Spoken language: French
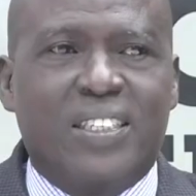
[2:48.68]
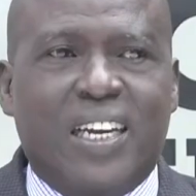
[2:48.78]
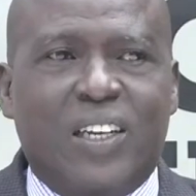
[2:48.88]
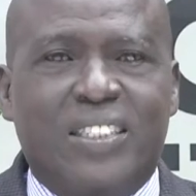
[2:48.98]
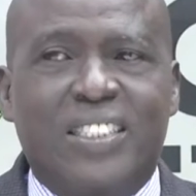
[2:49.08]

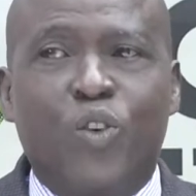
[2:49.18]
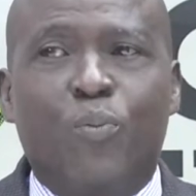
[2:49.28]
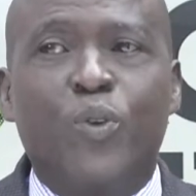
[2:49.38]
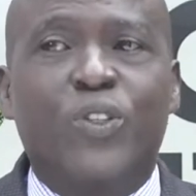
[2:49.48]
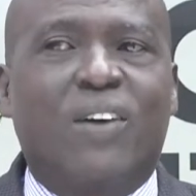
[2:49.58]
qui a tiré
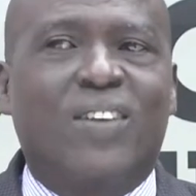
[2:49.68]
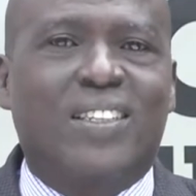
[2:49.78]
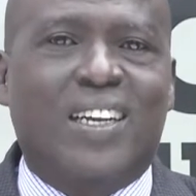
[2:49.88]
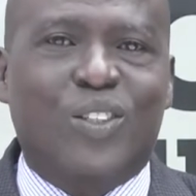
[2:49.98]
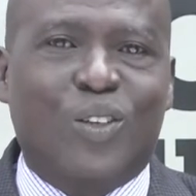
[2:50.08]
le plus
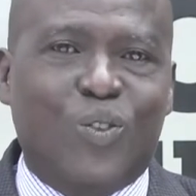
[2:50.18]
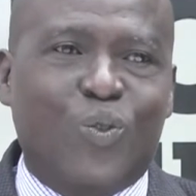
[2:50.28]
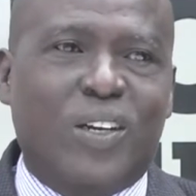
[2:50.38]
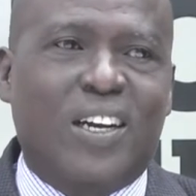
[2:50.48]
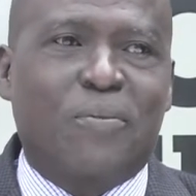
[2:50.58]
d'avantages, en
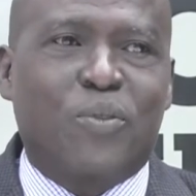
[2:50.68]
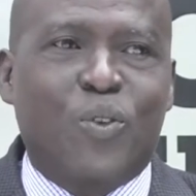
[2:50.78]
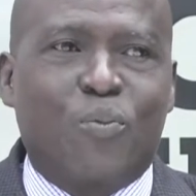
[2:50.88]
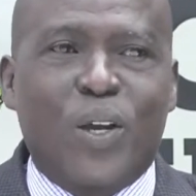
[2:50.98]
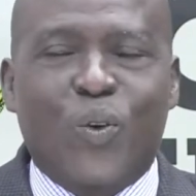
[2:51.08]
tout cas
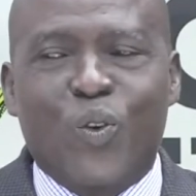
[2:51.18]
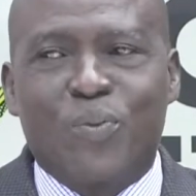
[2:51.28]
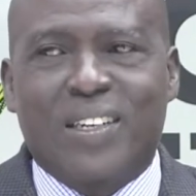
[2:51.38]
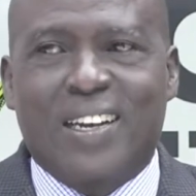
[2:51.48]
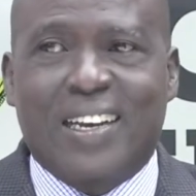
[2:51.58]
sur le plan
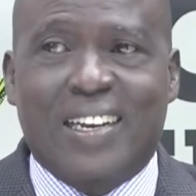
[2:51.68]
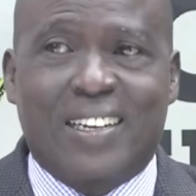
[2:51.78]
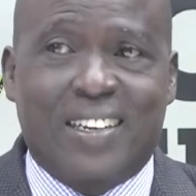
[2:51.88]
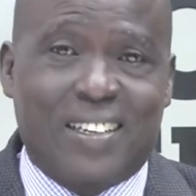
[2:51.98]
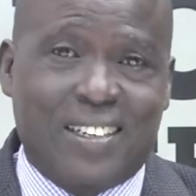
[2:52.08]
économique de la
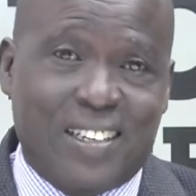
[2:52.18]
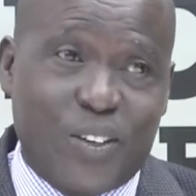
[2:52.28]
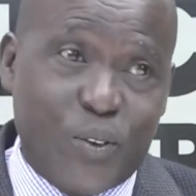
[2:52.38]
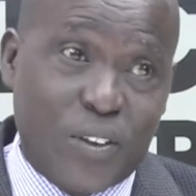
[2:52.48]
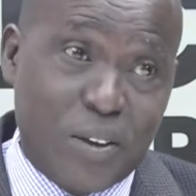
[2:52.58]
guerre,
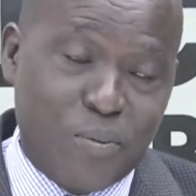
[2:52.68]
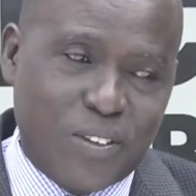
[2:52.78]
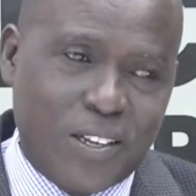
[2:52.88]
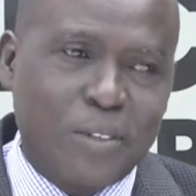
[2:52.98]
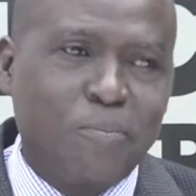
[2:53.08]
des deux guerres
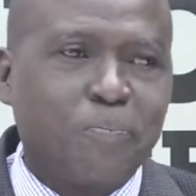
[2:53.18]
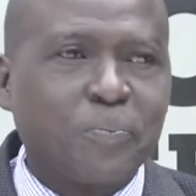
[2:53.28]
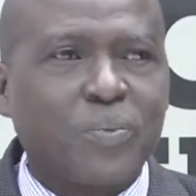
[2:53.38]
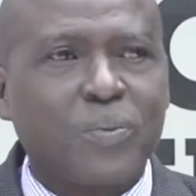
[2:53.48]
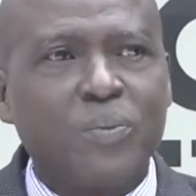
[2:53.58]
mondiales,
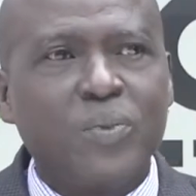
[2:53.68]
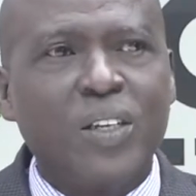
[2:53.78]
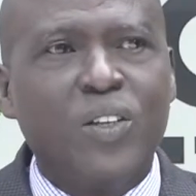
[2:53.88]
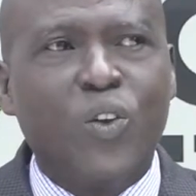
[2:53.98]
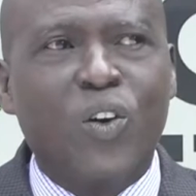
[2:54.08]

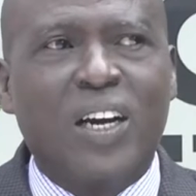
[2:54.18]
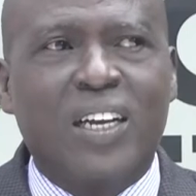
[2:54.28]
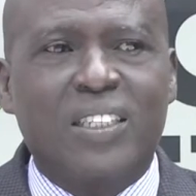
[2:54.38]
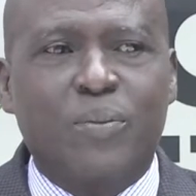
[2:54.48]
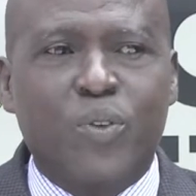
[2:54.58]
donc
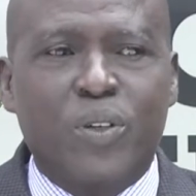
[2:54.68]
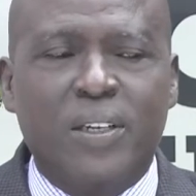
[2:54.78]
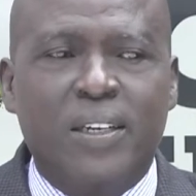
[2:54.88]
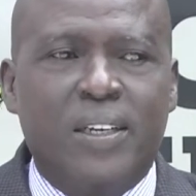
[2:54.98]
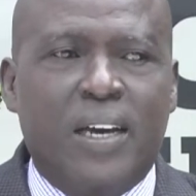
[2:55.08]

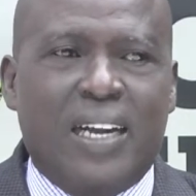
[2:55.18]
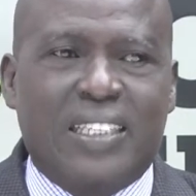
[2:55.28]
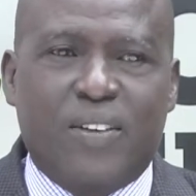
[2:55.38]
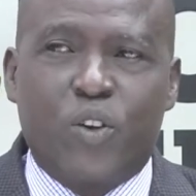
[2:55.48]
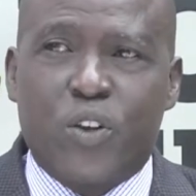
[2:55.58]
entrepris à
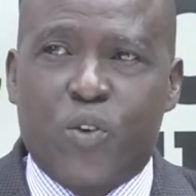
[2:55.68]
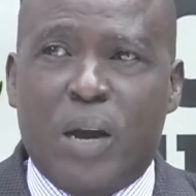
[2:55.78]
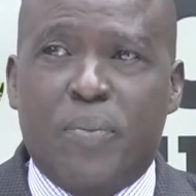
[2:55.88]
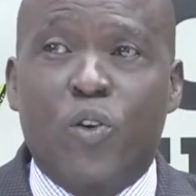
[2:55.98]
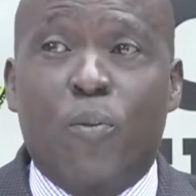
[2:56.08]
travers ce qu'on
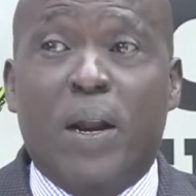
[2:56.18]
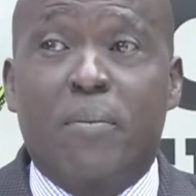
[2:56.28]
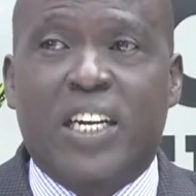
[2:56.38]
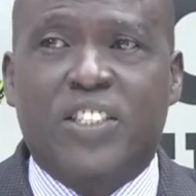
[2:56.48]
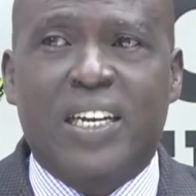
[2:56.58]
appelait le plan
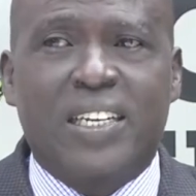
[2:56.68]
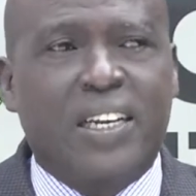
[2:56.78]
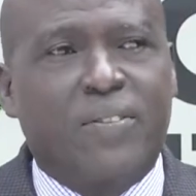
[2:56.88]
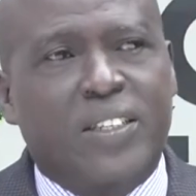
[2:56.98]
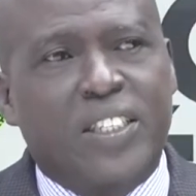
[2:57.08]
Marshall,
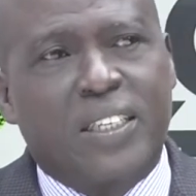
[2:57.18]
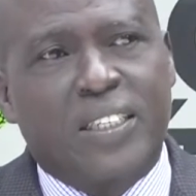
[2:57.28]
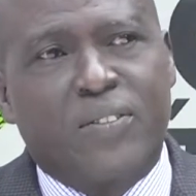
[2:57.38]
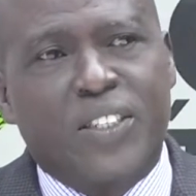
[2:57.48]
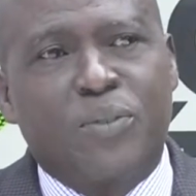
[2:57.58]

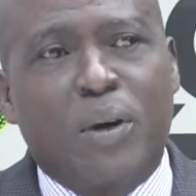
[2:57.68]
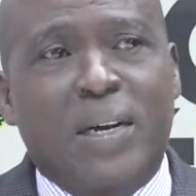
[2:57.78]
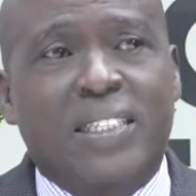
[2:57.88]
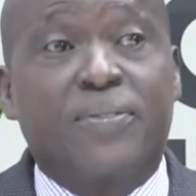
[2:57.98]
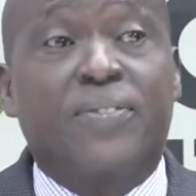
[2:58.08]
des investissements
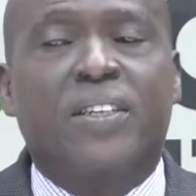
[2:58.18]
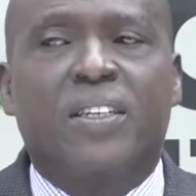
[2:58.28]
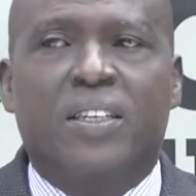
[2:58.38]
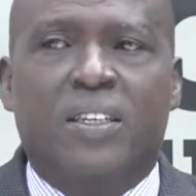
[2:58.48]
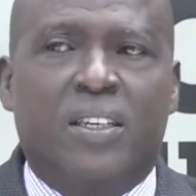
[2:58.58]
massifs
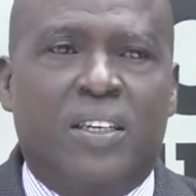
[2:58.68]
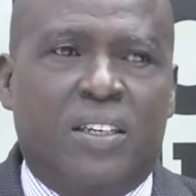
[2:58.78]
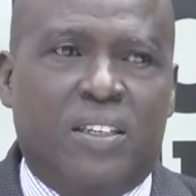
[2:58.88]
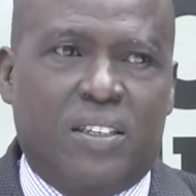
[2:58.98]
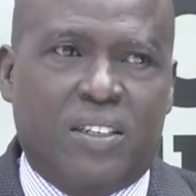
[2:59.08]

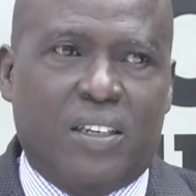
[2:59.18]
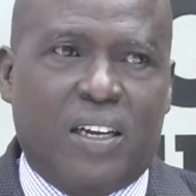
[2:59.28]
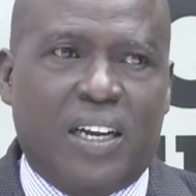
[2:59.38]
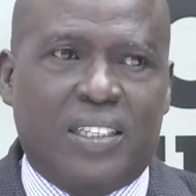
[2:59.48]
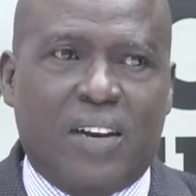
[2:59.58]

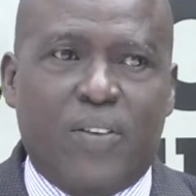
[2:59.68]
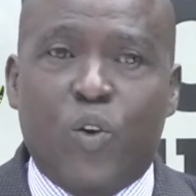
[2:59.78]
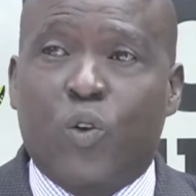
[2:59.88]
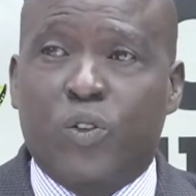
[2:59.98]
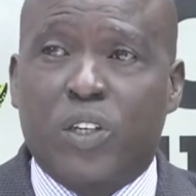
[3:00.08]
euh, à travers
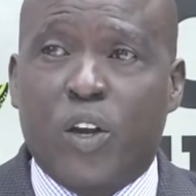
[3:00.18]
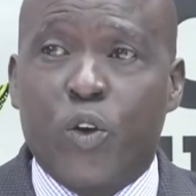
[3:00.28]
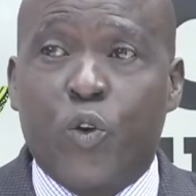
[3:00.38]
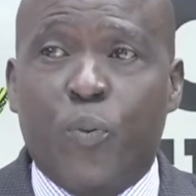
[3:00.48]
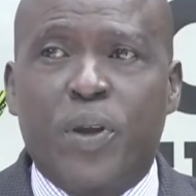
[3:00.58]
le continent
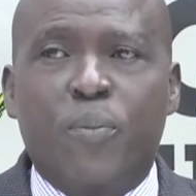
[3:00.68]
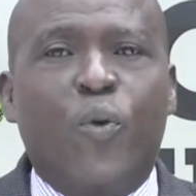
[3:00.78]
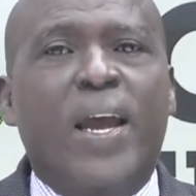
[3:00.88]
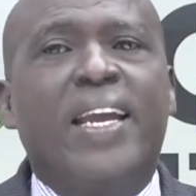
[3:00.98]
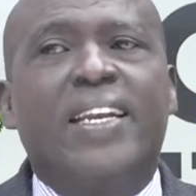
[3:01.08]
européen
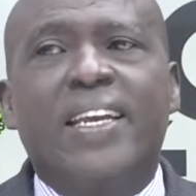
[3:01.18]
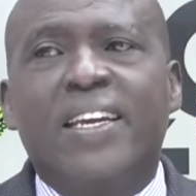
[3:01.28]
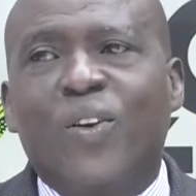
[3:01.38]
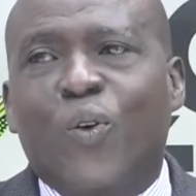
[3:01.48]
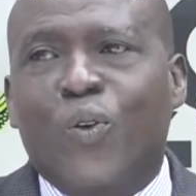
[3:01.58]
pour
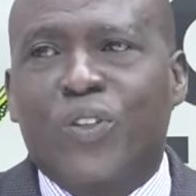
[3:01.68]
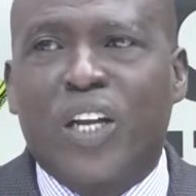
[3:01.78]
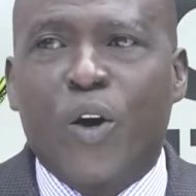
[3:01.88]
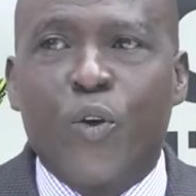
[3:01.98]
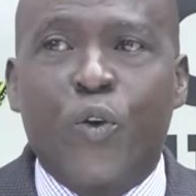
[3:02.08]
aider le
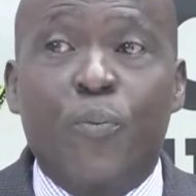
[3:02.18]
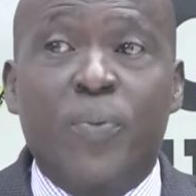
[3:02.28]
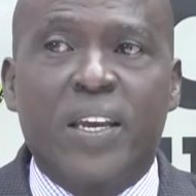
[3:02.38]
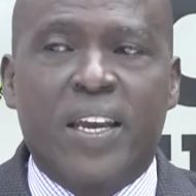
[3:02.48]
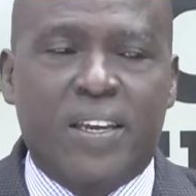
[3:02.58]
continent
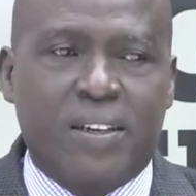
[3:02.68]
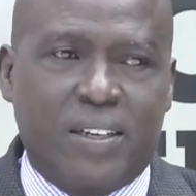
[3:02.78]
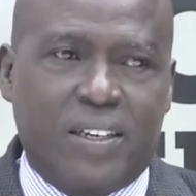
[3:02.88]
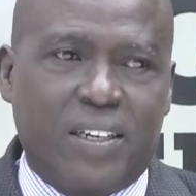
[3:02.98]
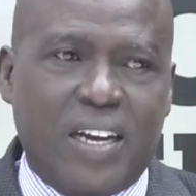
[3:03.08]
européen
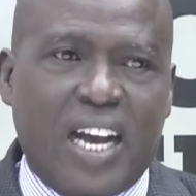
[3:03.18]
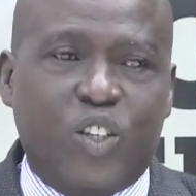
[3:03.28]
à,